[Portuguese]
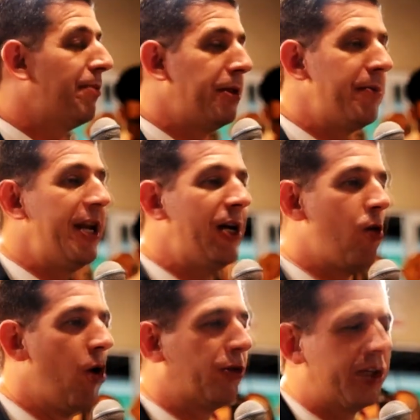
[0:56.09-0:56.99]
primeiro
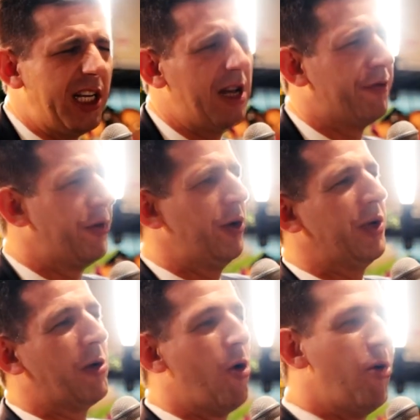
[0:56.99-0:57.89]
encontro, que nem foi um
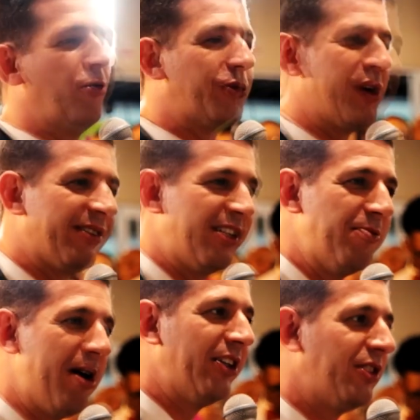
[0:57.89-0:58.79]
encontro assim,
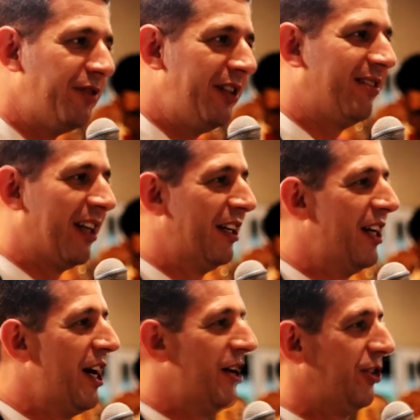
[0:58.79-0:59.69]
mais de vista,
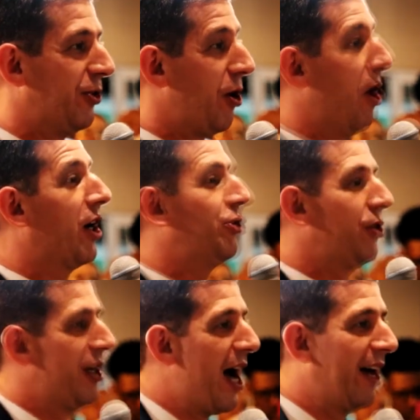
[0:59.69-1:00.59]
de troca de
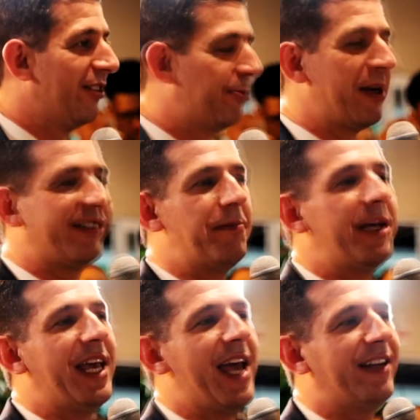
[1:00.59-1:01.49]
olhares, para
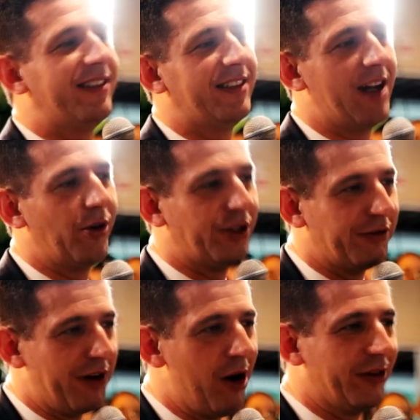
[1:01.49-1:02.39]
saber quem era esse tal
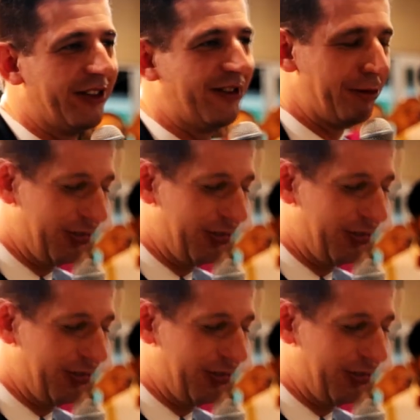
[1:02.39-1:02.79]
Givaldo, assim por